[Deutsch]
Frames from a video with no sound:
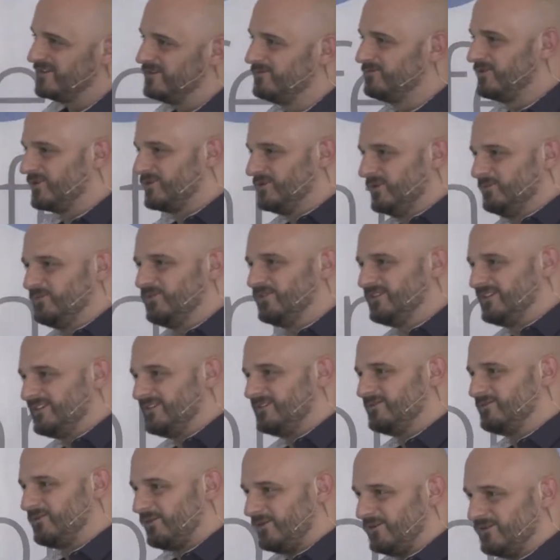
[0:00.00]
denen verknüpfe und
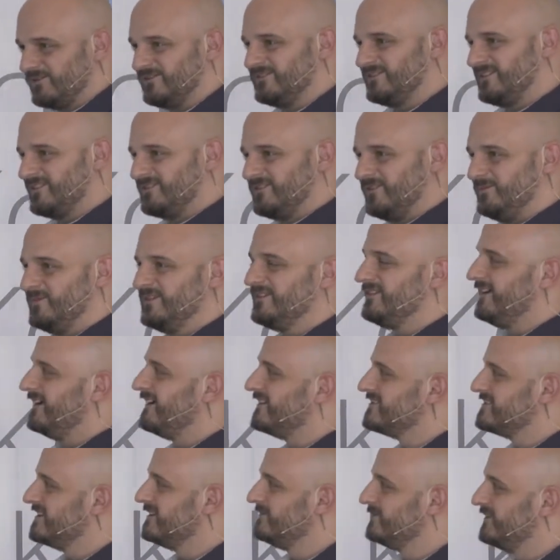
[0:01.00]
denen folge und dann
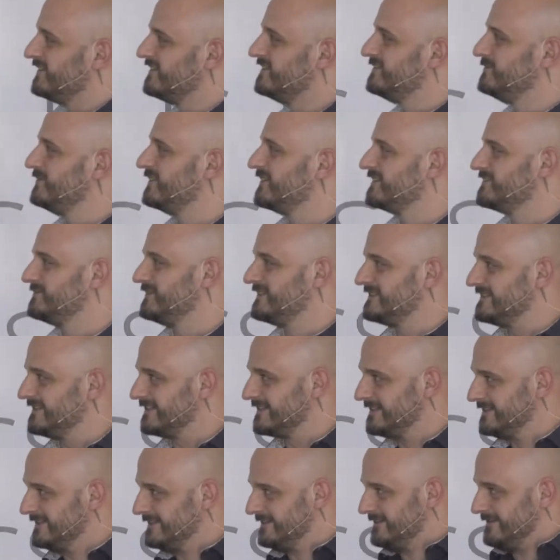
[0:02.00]
Kommentare schreibe. Das ist immer ganz witzig.
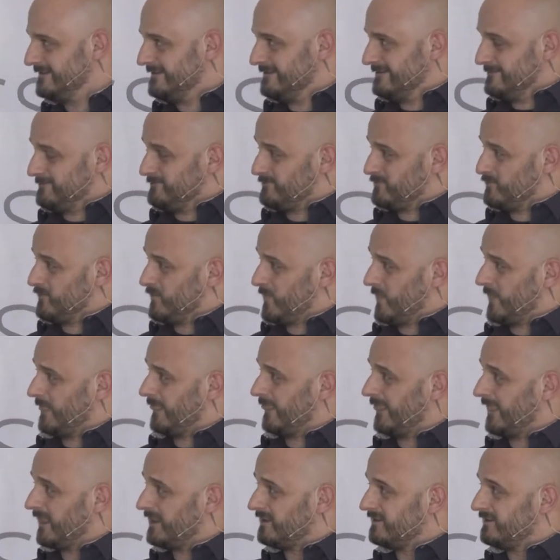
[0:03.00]

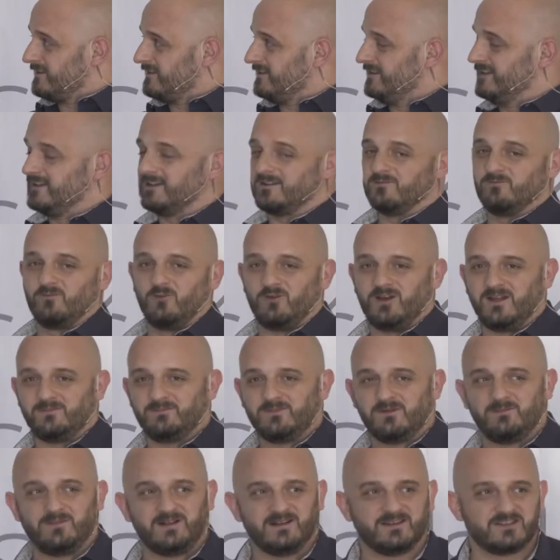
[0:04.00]
Irgendwo hat
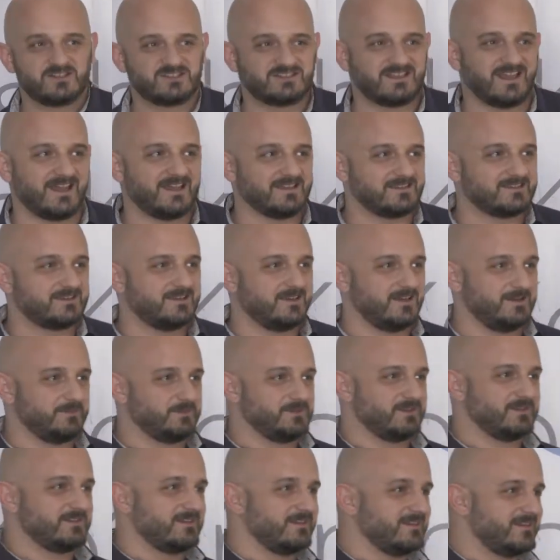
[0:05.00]
man mal einen Start
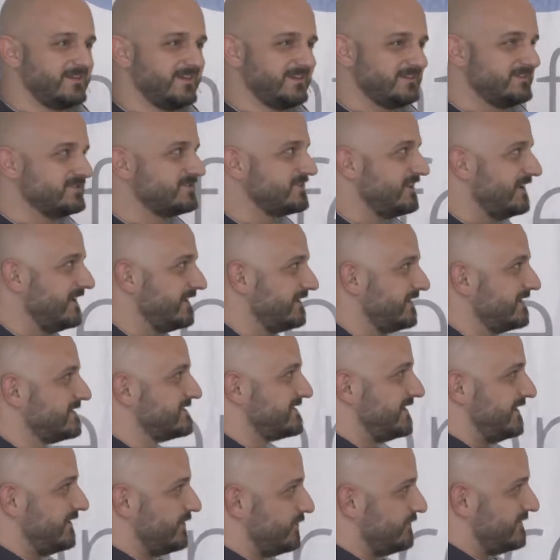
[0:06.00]
gehabt, einen Raketenstart in
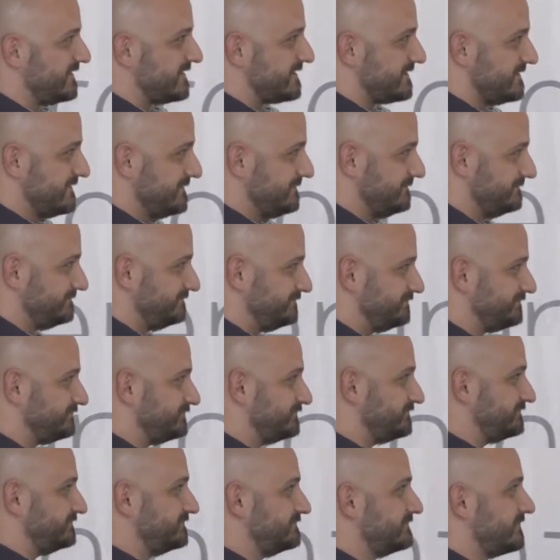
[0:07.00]
SEO-Wissen.
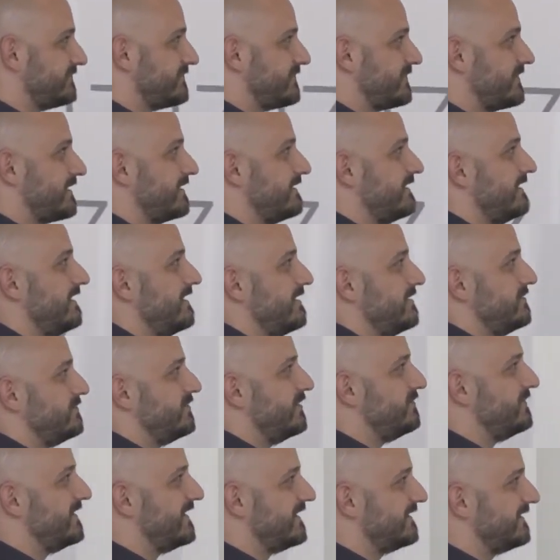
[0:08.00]

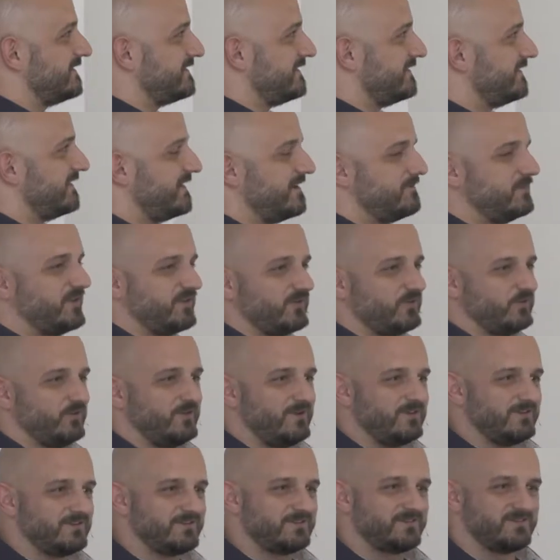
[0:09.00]
Bei mir hat das dann eher mal so
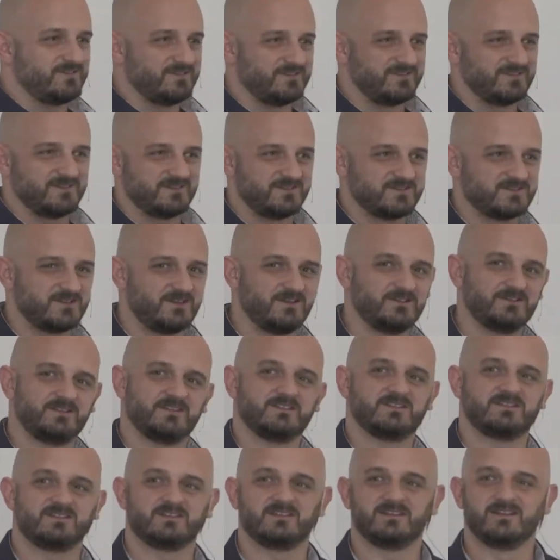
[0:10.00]
ausgeschaut,
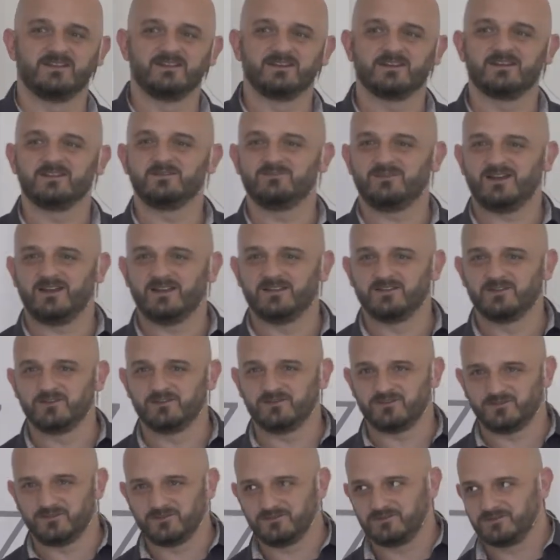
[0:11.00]
dass ich irgendwann
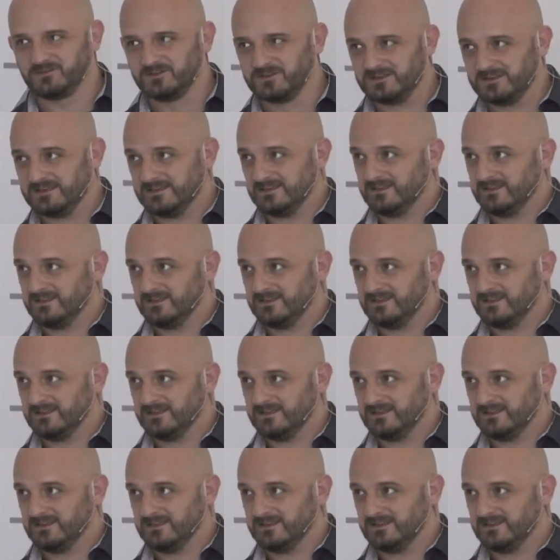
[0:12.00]
so